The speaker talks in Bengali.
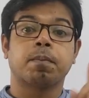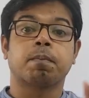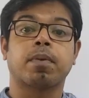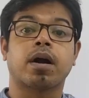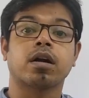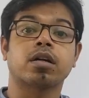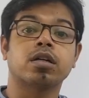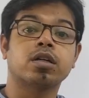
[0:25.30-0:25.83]

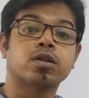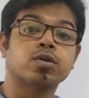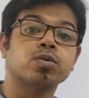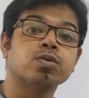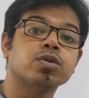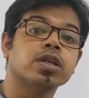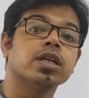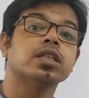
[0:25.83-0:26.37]
পার্ট
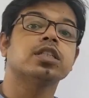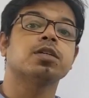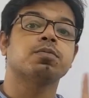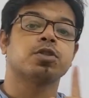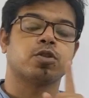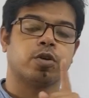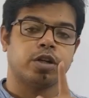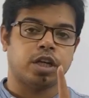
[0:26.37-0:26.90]
টুতে যে
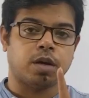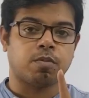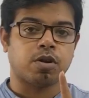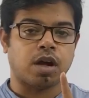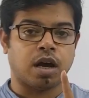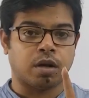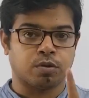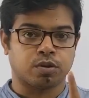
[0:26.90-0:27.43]
বিষয় নিয়ে আমি
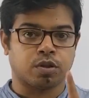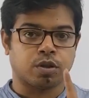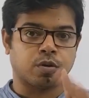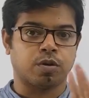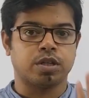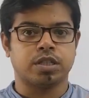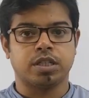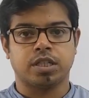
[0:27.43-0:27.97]
আলোচনা
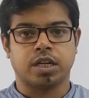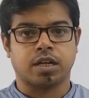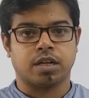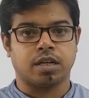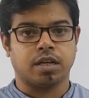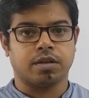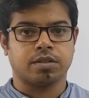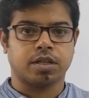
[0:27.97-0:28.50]
করেছি সেটা
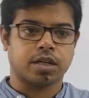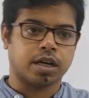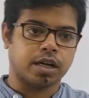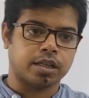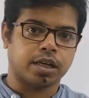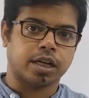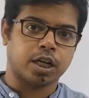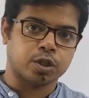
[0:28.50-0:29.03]
নিয়ে সেটা
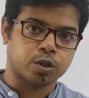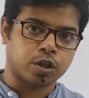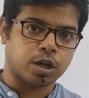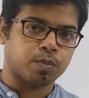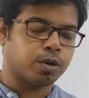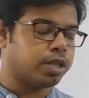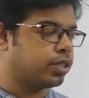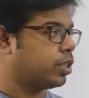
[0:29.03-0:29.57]
আগে দেখে আসো
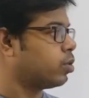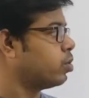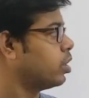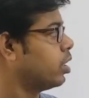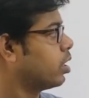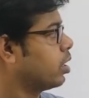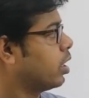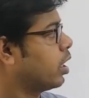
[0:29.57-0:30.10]
তারপরে এই
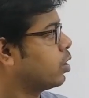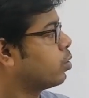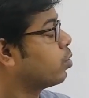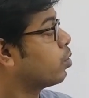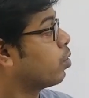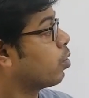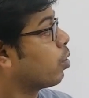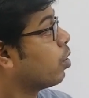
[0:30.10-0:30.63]
সৃজনশীলটা দেখা
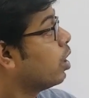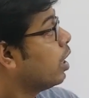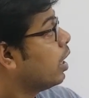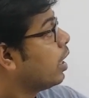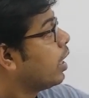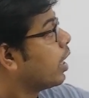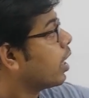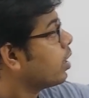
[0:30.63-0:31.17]
শুরু করো
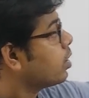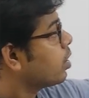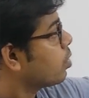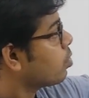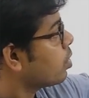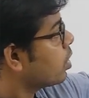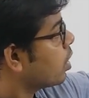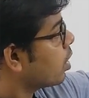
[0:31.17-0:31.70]
এখানে
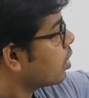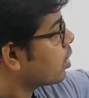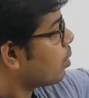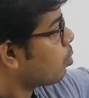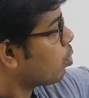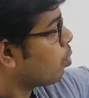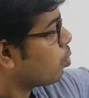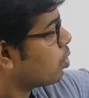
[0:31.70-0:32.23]
সৃজনশীলটা
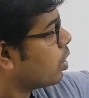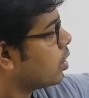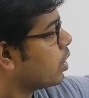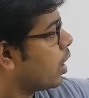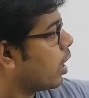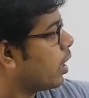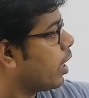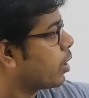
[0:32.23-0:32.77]
যেমন হচ্ছে যে
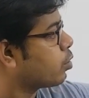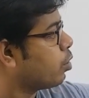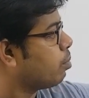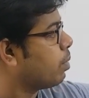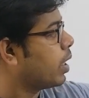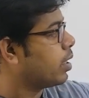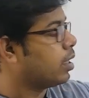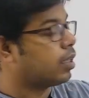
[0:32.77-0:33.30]
এখানে একজন
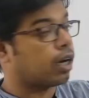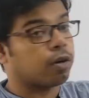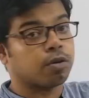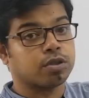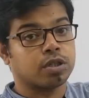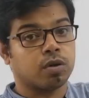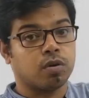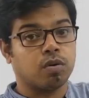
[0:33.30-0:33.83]
ব্যক্তি দাঁড়ানো
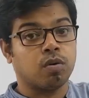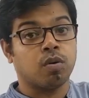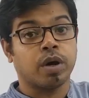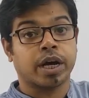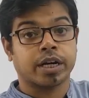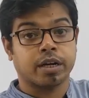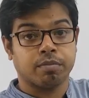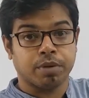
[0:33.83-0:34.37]
ছিল ও
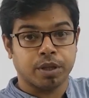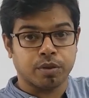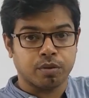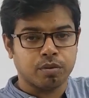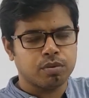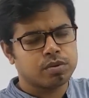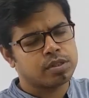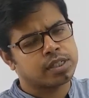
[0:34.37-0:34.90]
একটা
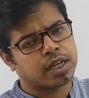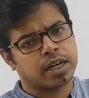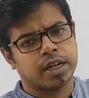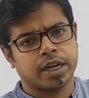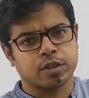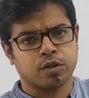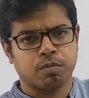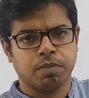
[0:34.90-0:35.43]
বিন্দু যেখানে
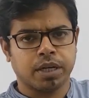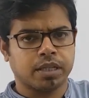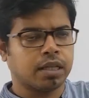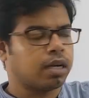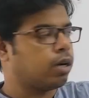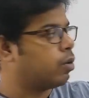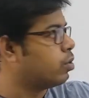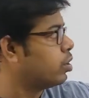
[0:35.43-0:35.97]
একজন ব্যক্তি
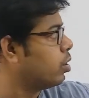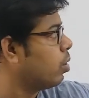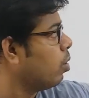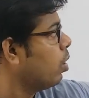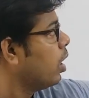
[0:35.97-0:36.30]
দাঁড়ানো ছিল